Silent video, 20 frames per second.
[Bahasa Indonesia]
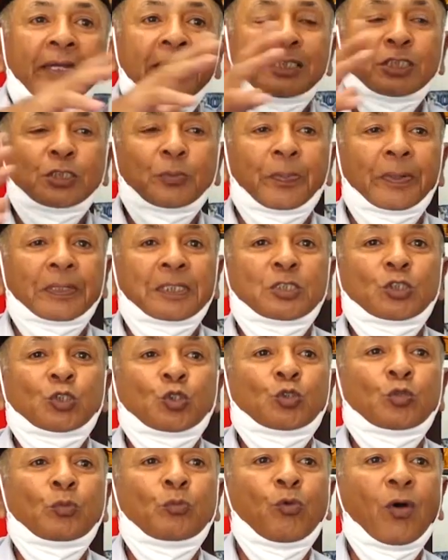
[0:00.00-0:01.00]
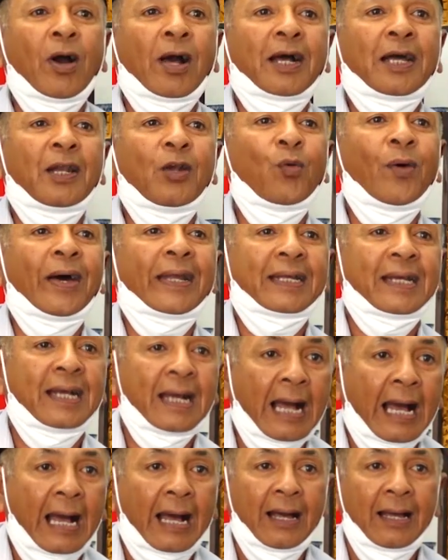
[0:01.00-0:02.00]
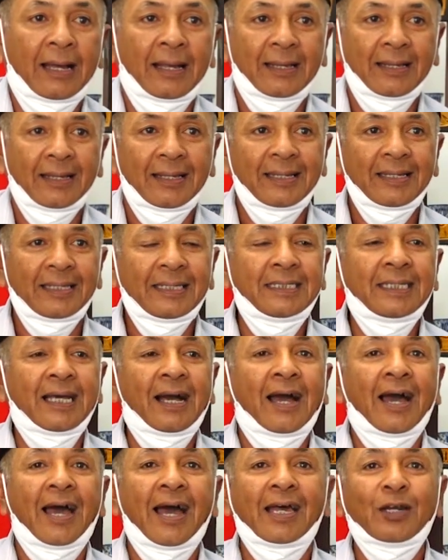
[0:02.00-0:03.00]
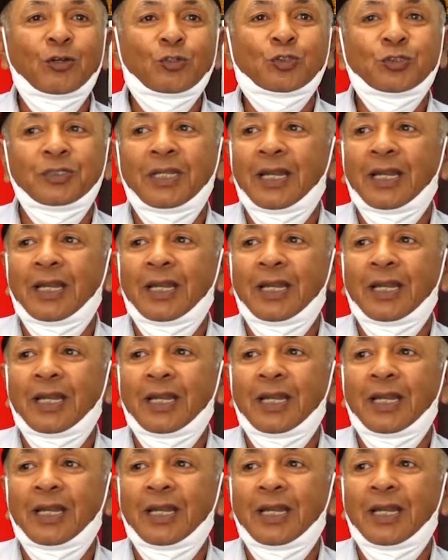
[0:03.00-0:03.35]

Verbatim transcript: ini seperti sebuah keluarga yang harus